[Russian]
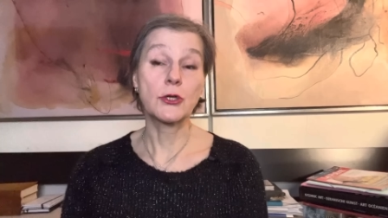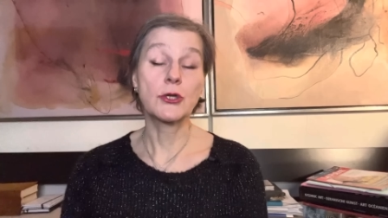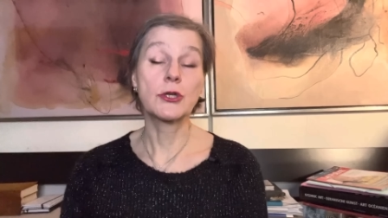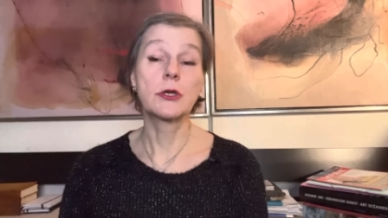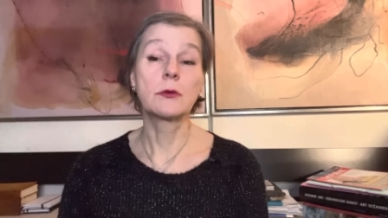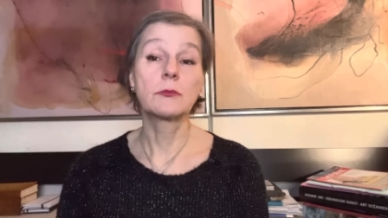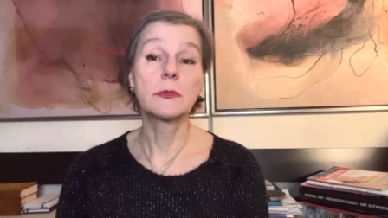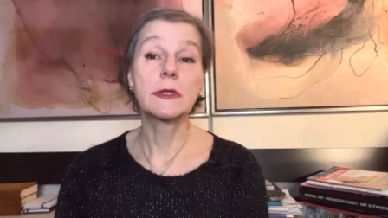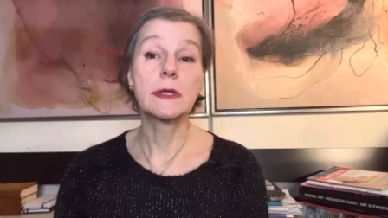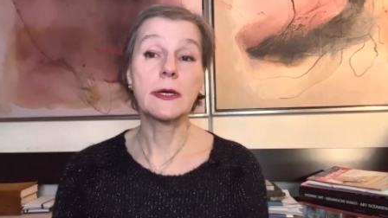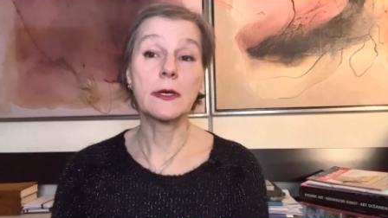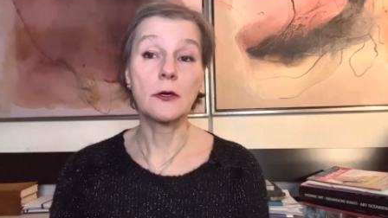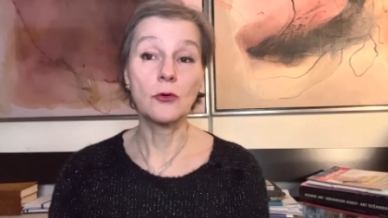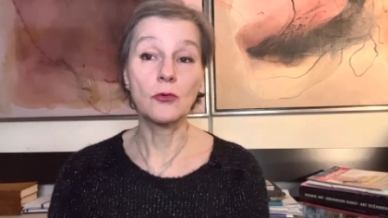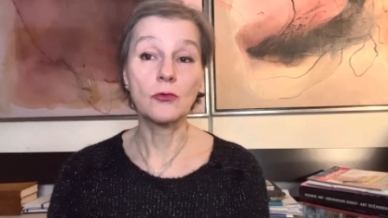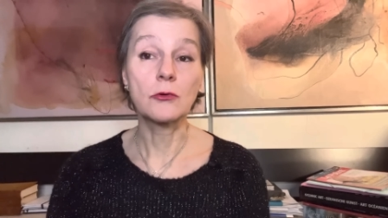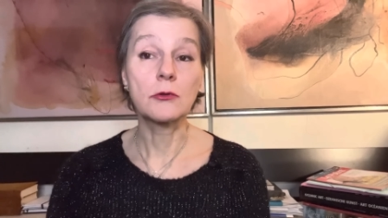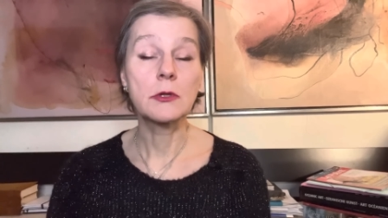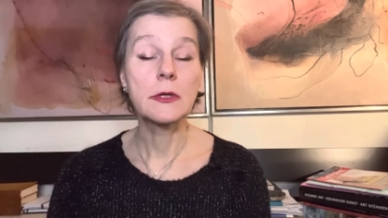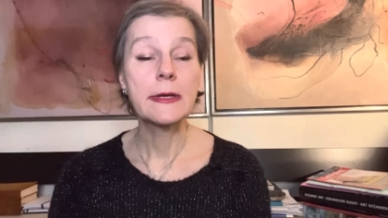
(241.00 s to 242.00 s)
чем
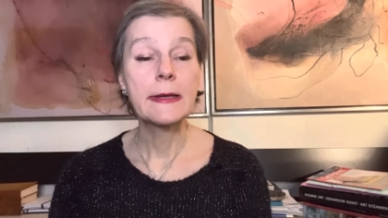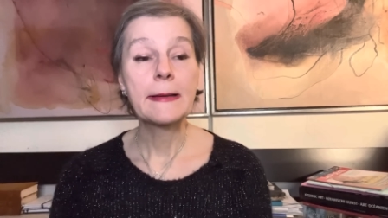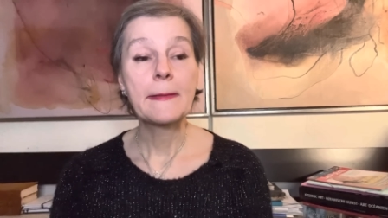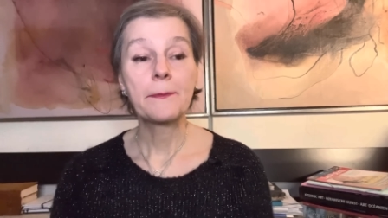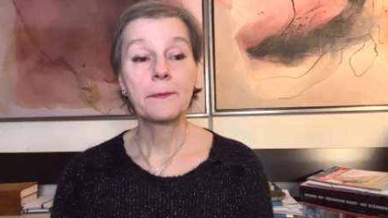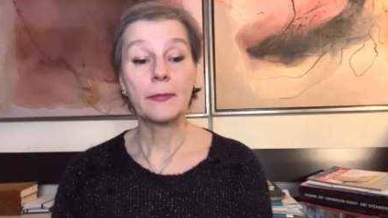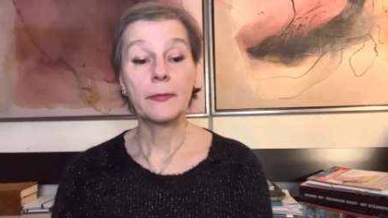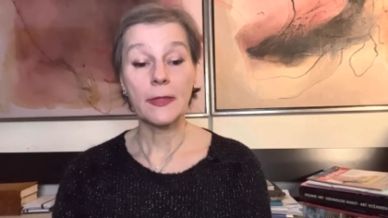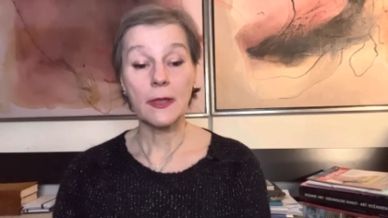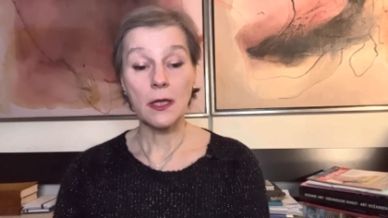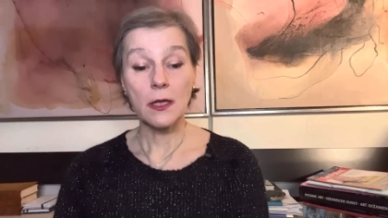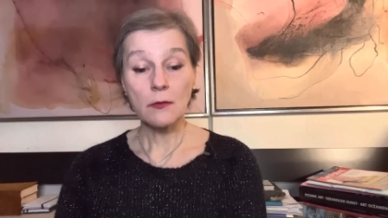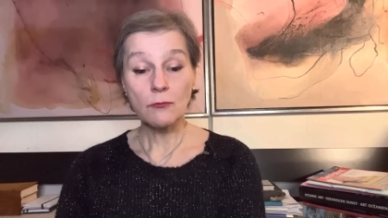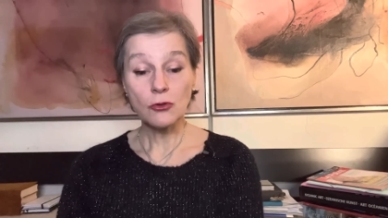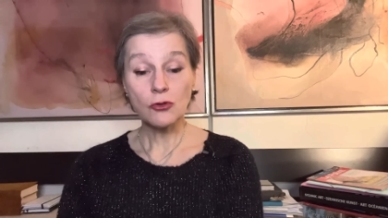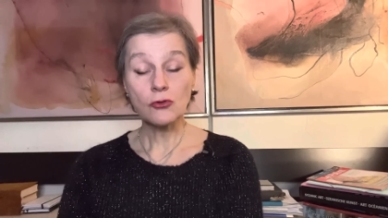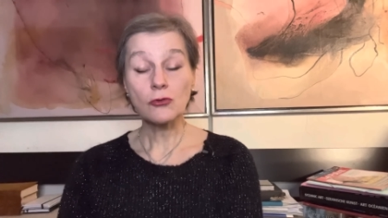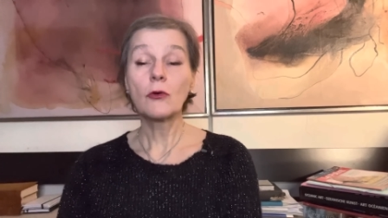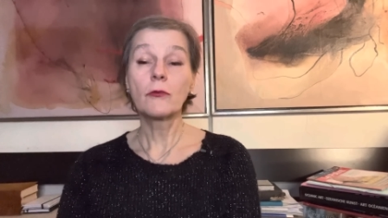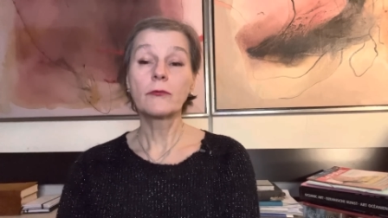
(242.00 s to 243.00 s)
триллион. И,
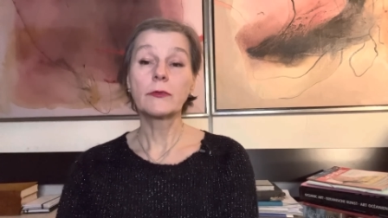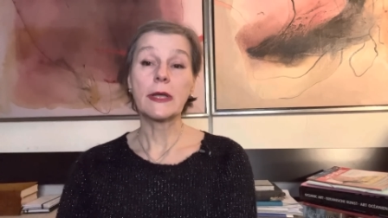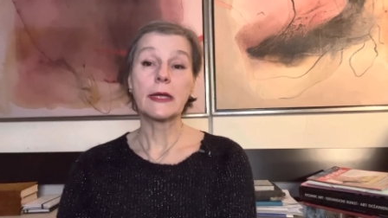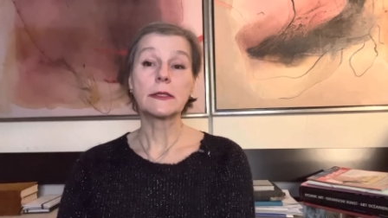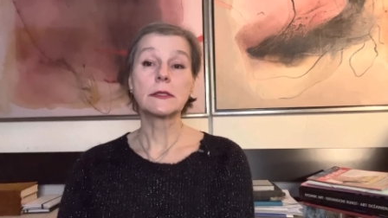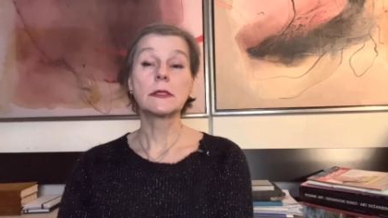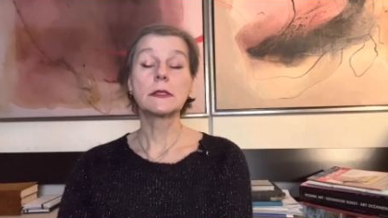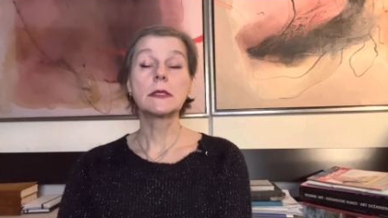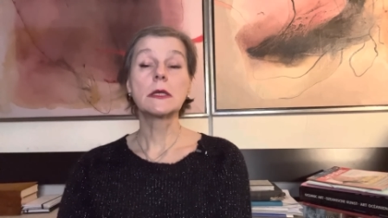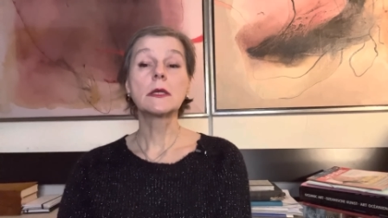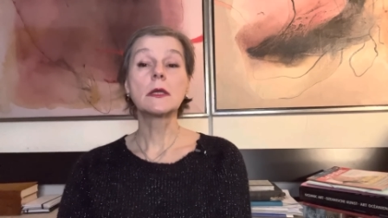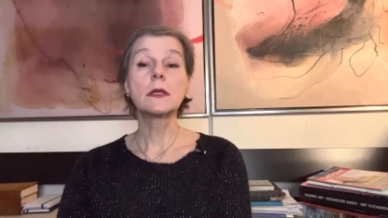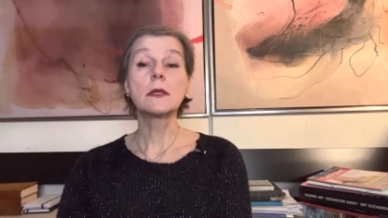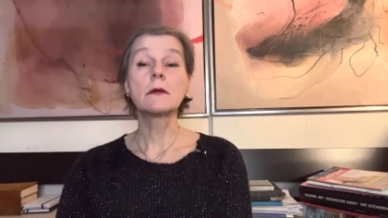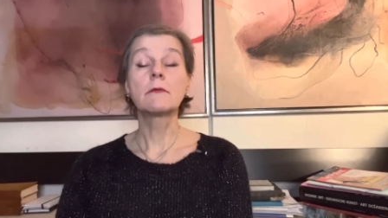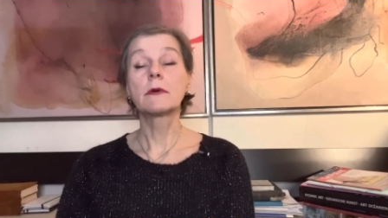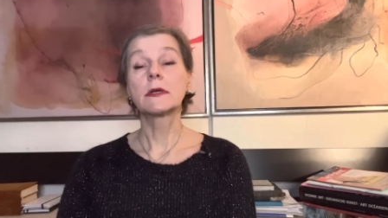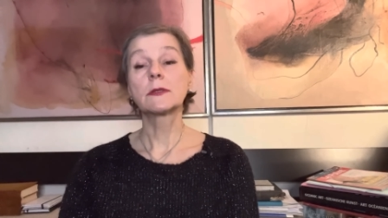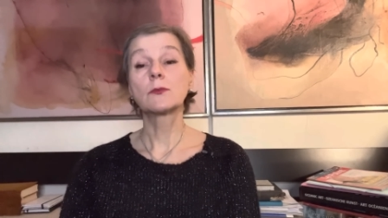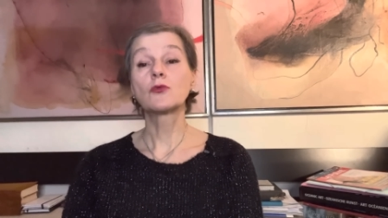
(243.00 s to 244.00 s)
безусловно, эти деньги
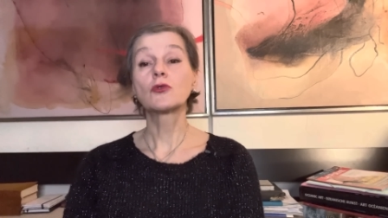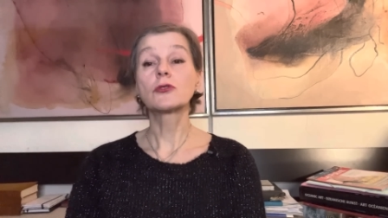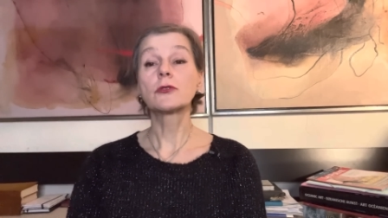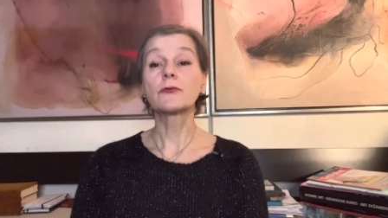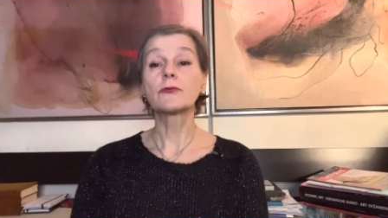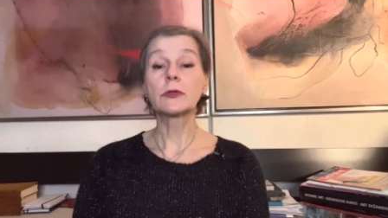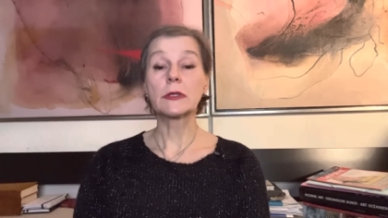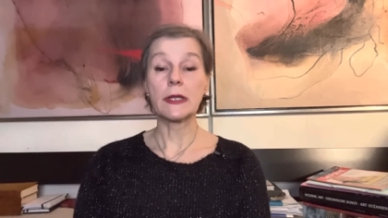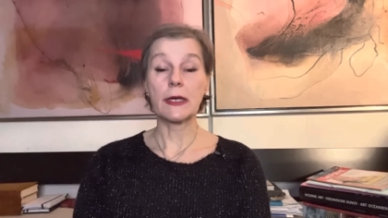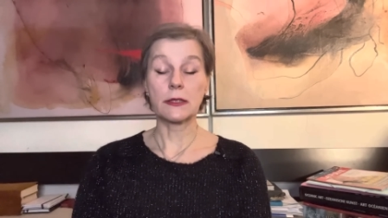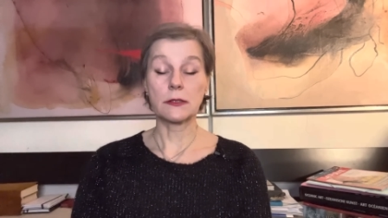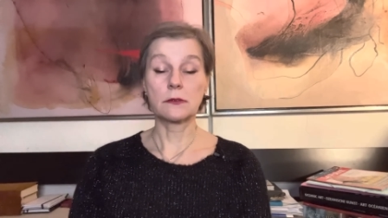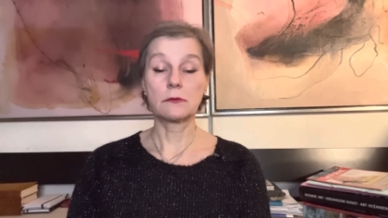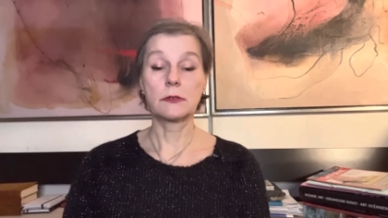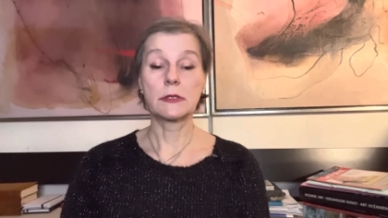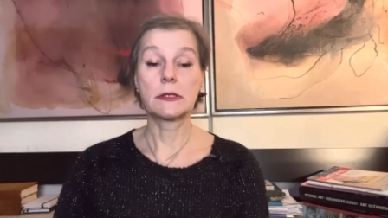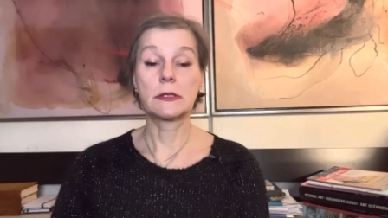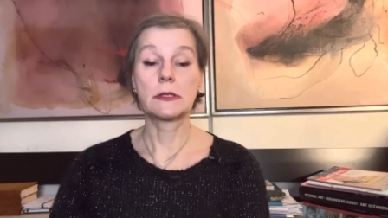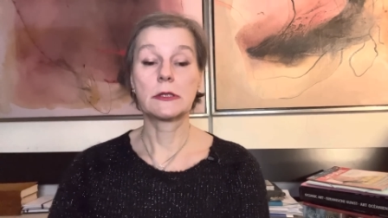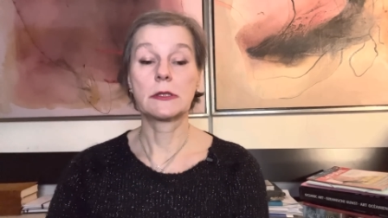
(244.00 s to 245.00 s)
невозможно
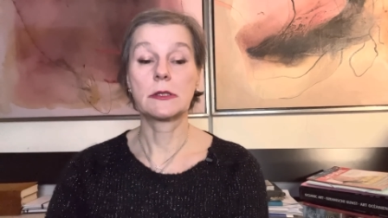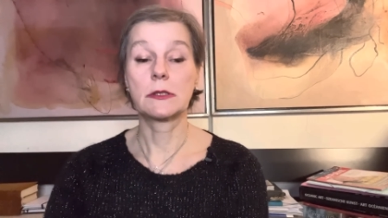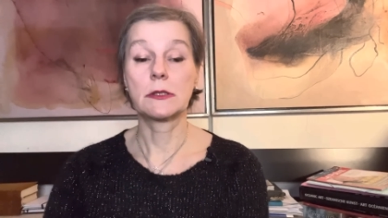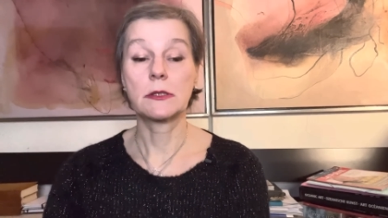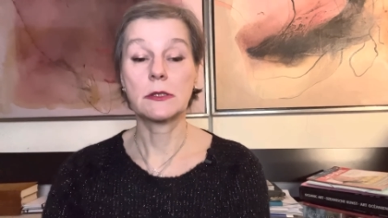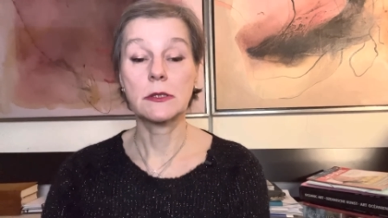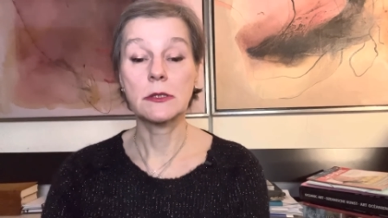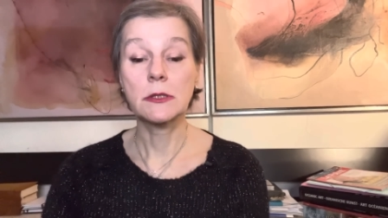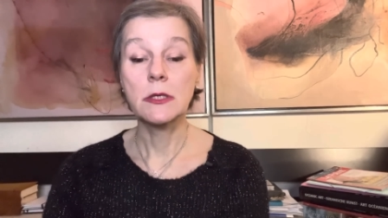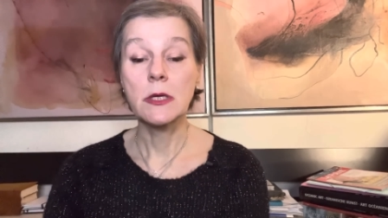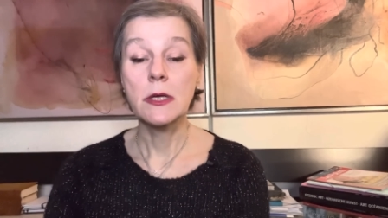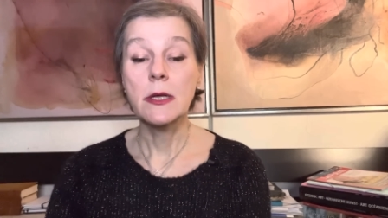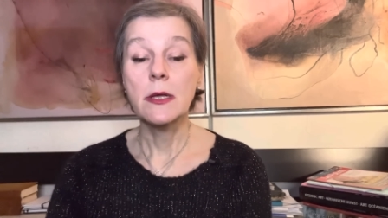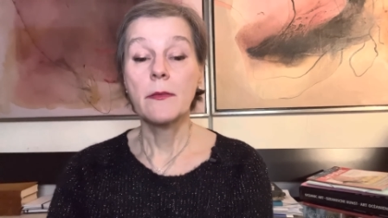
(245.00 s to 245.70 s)
вкладывать а,